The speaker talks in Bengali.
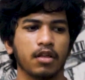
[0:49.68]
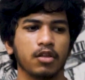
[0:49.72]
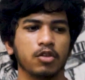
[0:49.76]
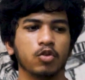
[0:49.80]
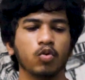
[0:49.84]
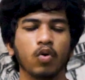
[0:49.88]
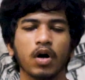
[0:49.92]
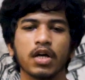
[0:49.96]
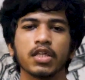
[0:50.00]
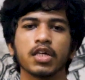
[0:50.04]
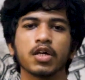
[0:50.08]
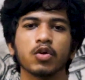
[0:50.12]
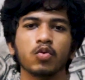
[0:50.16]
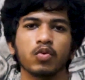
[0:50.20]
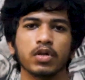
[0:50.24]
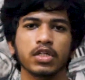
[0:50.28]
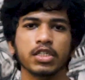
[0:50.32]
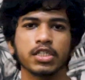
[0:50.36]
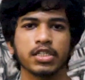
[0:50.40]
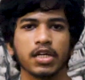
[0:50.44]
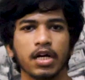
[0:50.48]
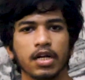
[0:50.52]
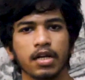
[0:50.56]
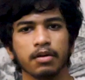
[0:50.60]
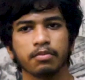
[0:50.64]
দু
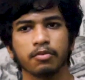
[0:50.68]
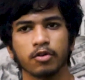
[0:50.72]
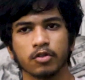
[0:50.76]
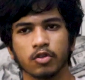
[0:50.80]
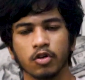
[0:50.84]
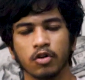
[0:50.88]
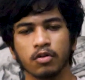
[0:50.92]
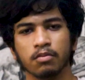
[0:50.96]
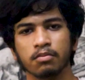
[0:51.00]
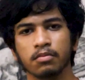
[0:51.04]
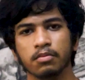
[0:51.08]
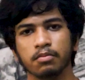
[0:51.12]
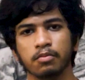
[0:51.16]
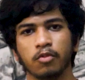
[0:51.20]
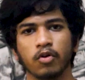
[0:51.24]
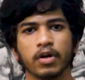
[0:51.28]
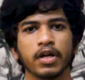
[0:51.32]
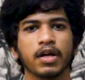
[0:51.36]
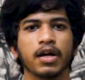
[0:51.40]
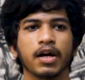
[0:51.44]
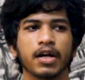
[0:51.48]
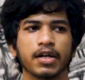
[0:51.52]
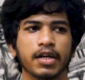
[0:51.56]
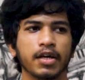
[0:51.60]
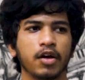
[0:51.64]
সালে প্রথম
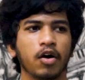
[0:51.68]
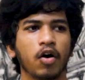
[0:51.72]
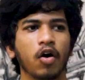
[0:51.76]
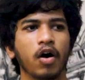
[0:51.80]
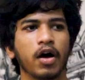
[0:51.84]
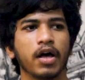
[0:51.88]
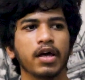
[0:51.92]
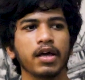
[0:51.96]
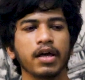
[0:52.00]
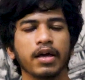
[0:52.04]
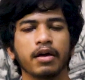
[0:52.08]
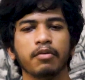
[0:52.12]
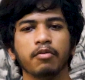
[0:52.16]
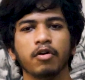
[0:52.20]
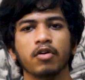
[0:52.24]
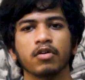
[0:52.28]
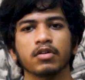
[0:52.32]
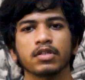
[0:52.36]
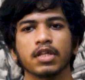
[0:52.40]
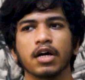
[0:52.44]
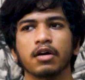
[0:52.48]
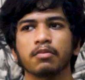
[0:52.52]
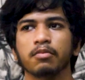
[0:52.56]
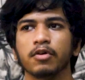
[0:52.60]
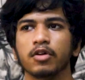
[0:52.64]
পরীক্ষাটি হয় এবং
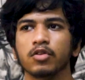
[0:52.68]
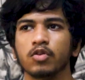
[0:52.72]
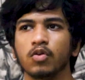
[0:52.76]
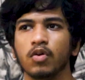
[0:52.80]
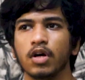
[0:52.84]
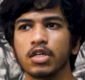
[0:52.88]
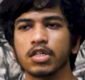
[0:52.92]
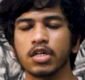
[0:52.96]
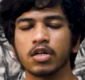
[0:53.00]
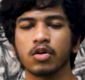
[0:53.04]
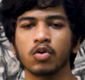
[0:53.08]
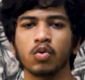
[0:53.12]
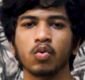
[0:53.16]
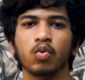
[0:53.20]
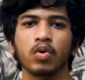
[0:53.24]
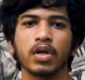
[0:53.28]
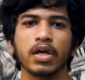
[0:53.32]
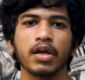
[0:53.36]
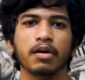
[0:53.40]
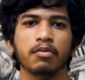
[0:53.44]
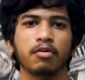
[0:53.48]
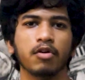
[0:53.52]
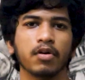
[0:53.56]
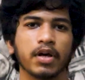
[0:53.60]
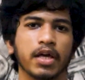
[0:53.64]
তারপর দু কুড়ি
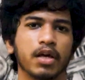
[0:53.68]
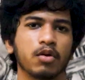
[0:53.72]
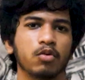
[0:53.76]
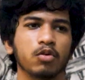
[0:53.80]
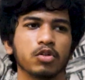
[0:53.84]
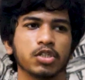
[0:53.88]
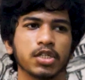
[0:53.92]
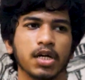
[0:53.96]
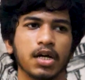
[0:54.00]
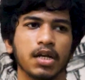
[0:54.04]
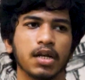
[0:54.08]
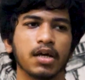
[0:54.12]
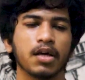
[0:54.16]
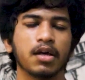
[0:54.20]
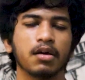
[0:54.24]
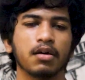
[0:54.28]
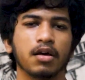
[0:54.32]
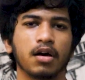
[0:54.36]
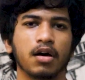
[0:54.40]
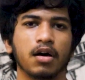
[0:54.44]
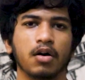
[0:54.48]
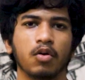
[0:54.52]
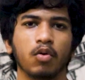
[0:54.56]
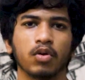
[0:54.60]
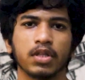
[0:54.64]
এবং একুশ সালে
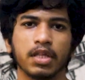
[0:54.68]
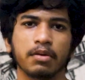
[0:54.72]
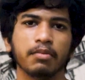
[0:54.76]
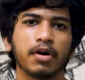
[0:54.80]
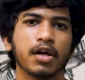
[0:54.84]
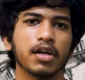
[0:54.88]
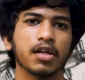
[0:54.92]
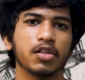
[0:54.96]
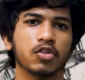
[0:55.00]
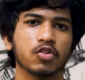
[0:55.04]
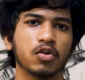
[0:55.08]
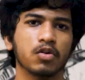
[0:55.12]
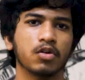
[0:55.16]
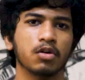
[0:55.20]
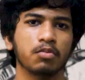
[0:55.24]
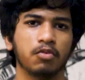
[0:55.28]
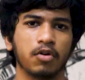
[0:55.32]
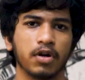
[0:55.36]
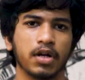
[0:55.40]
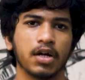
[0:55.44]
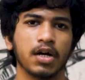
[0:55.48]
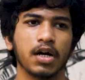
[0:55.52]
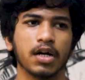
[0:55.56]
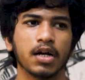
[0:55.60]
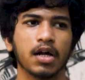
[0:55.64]
অতিমারির জন্য
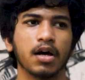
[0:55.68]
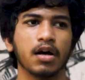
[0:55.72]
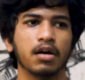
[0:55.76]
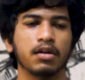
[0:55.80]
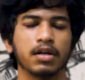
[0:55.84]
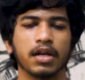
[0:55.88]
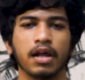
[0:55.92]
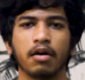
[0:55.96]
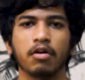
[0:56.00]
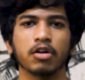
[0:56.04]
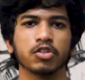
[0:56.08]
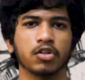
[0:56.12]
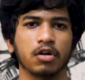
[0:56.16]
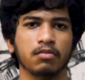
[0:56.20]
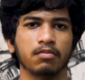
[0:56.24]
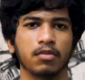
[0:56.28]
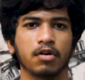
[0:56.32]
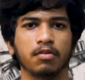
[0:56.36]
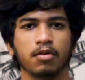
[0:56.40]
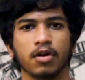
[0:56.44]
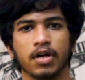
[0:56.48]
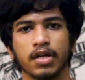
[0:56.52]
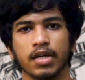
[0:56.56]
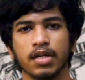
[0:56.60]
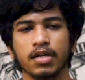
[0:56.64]
পরীক্ষাটা নেওয়া
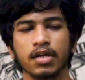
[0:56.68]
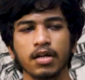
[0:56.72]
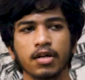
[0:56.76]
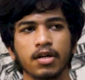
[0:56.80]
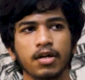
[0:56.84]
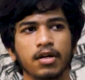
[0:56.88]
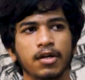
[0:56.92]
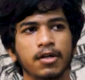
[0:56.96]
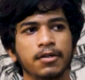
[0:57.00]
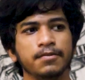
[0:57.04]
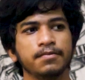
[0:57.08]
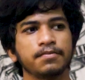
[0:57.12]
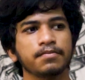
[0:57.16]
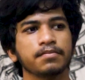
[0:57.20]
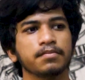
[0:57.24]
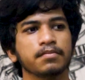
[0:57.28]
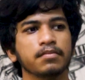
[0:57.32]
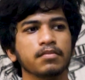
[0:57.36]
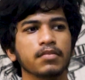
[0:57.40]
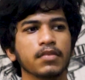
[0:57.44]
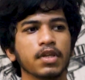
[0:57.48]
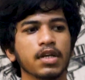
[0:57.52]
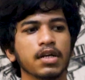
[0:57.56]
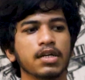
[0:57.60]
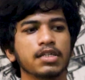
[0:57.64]
সম্ভব হয়নি
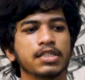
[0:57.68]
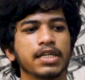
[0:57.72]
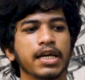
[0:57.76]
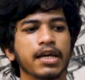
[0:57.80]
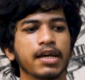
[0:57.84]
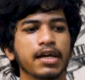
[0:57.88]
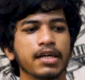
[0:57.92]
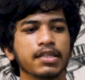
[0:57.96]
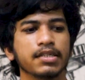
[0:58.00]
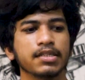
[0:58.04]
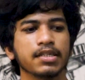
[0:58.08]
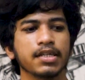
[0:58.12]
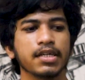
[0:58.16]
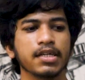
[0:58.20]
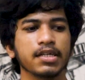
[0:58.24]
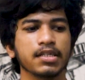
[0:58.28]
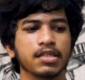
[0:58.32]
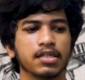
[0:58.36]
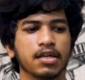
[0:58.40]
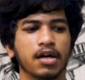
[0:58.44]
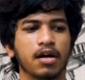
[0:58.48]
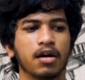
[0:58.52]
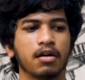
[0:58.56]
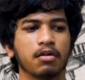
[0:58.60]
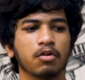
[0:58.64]
সেক্ষেত্রে
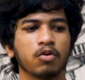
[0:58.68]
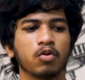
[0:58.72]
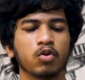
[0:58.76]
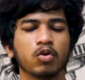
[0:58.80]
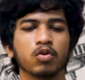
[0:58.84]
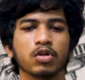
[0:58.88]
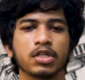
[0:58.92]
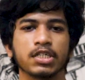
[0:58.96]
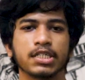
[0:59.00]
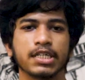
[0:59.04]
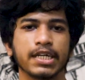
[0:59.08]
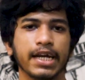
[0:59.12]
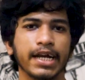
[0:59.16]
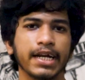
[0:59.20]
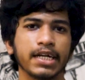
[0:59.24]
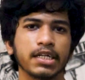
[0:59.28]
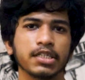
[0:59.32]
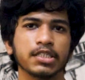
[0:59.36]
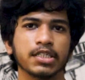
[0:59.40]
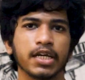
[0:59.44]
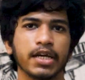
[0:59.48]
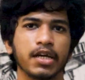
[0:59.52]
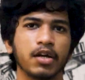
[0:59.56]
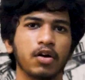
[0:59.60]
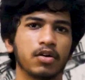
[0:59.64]
কোনো ট্রেন্ড
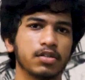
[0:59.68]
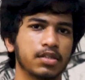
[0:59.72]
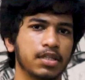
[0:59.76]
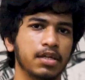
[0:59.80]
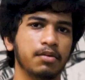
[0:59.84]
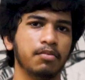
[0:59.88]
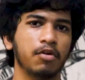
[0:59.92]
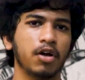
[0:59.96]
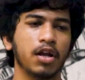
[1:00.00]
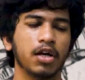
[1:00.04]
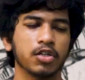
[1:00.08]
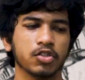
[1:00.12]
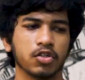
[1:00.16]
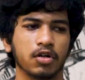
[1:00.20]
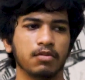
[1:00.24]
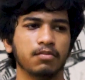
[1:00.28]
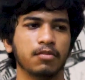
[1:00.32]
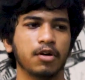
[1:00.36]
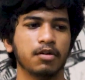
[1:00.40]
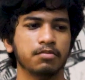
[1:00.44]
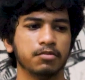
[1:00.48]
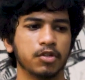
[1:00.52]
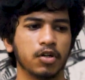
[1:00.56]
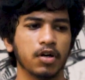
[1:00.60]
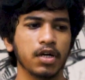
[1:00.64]
সেই অর্থে বলা
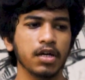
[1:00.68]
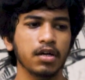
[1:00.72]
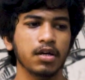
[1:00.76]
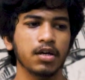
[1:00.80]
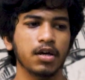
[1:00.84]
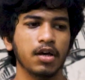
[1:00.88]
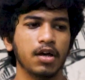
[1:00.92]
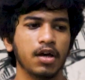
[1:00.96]
সম্ভব নয়